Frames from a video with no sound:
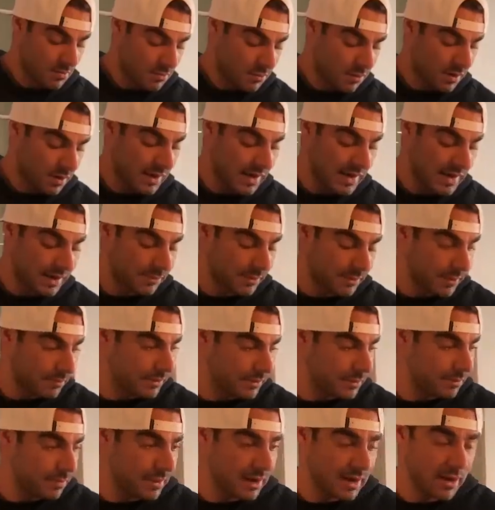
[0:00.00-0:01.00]
Bom, galera, para
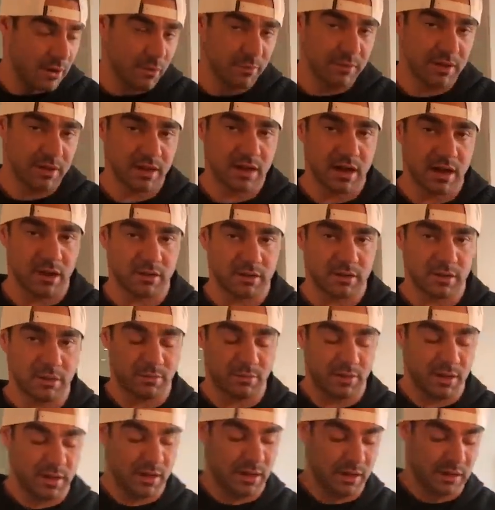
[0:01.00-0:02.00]
preparar o mingau
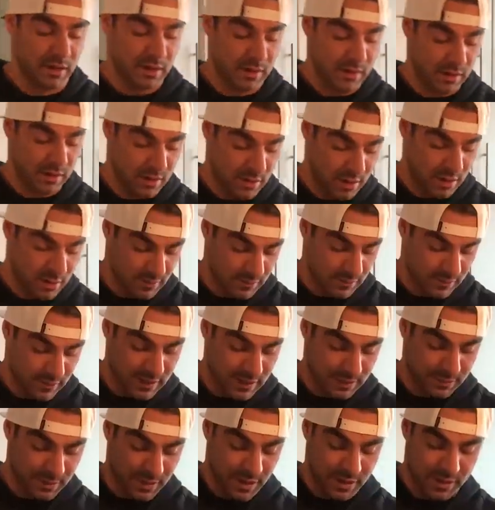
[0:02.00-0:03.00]
também, que
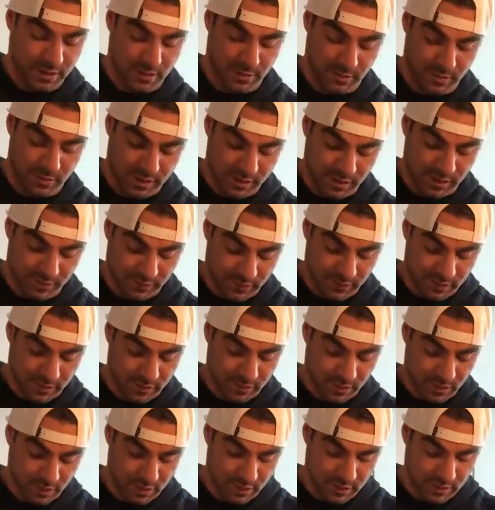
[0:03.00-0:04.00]
faz parte das minhas
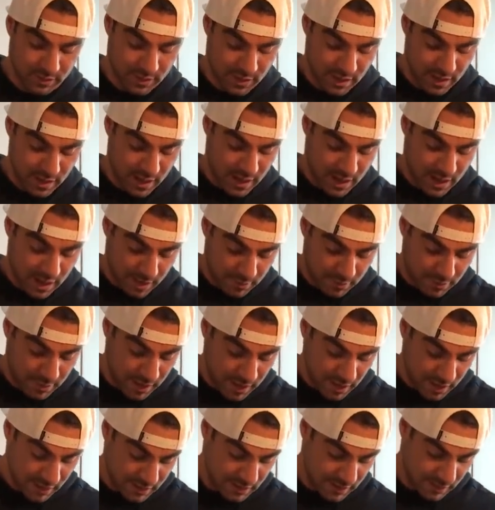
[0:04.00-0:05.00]
refeições, é bem